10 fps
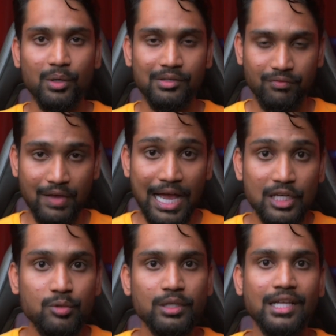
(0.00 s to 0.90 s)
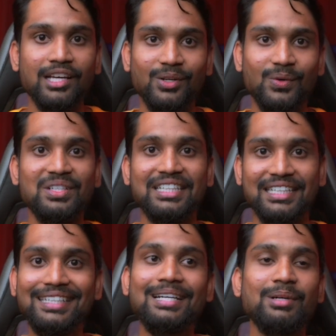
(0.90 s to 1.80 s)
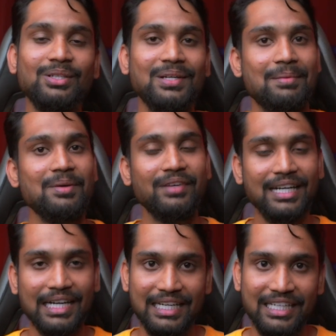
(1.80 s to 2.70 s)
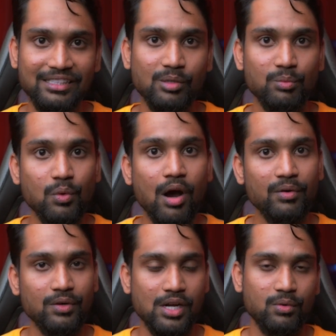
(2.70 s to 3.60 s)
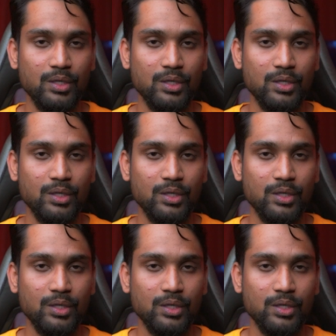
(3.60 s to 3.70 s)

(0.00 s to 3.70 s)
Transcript: ஒரு வேல்யூபுளாக இருக்கும் இங்கே மட்டும் இல்லாமல் வேறு கண்ட்ரீஸ்க்கு மூவ் ஆகணுன்னா